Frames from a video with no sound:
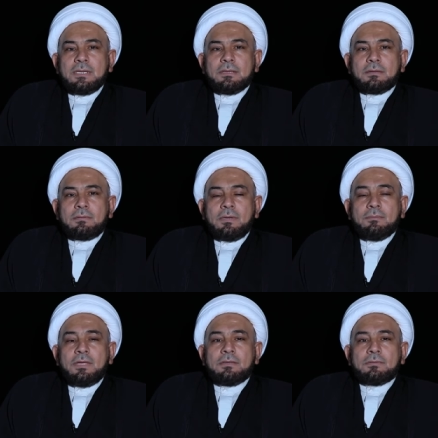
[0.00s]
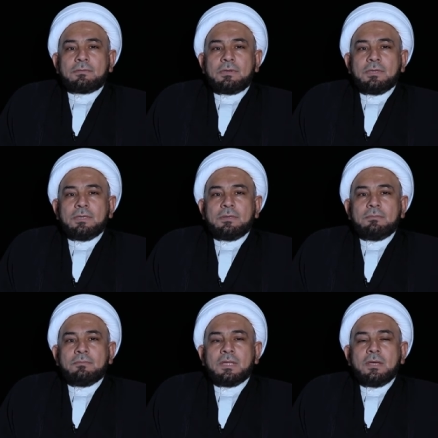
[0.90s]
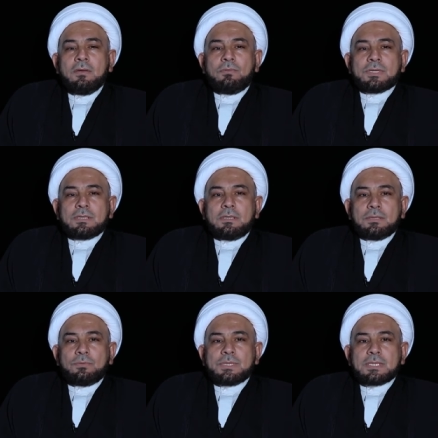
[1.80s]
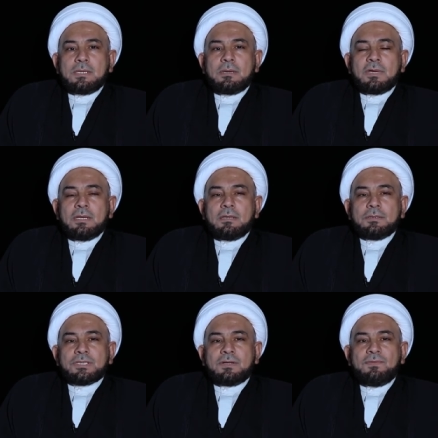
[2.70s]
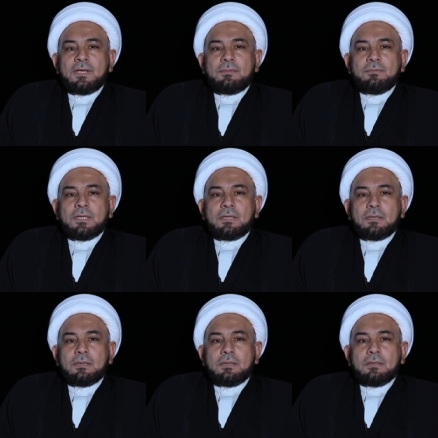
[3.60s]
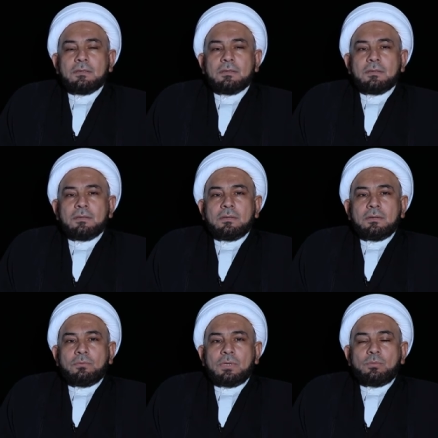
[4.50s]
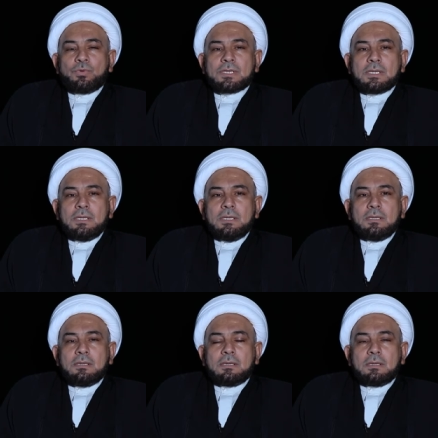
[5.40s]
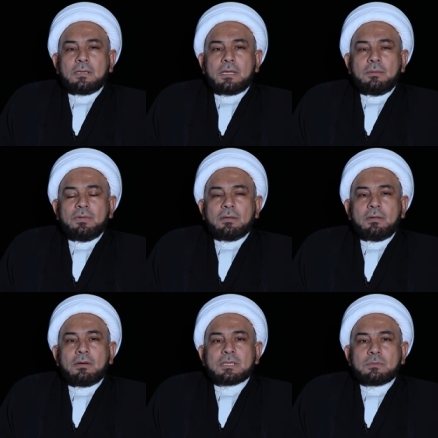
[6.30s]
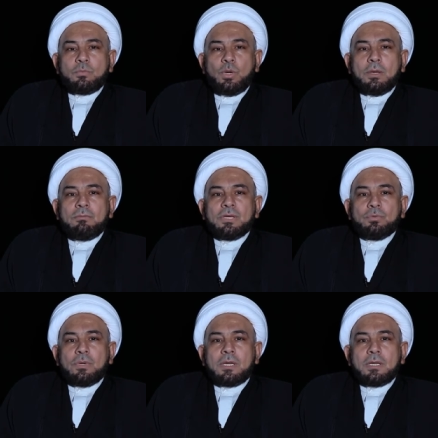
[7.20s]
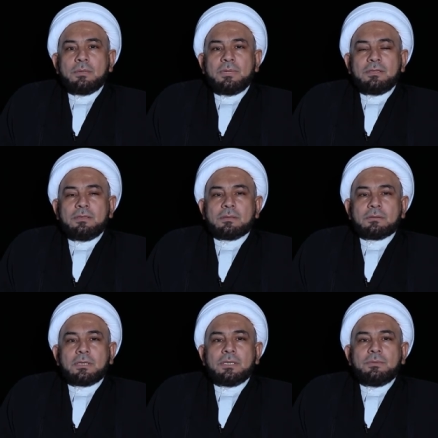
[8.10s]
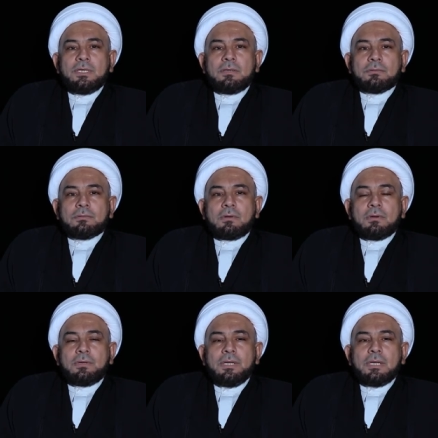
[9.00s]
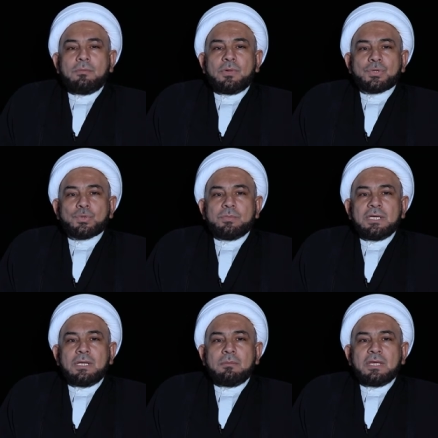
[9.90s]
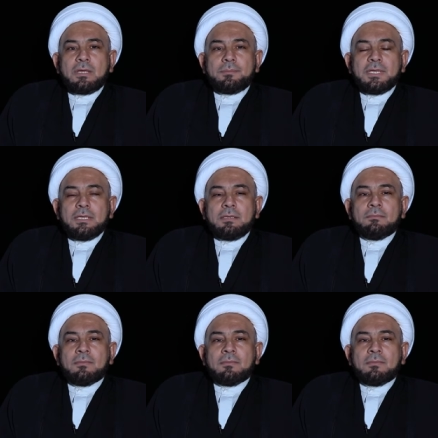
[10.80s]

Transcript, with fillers: الله الرحمن الرحيم والصلاة والسلام على أشرف الأنبياء والمرسلين أبي القاسم محمد وآل بيته الطيبين الطاهرين المعصومين الميامين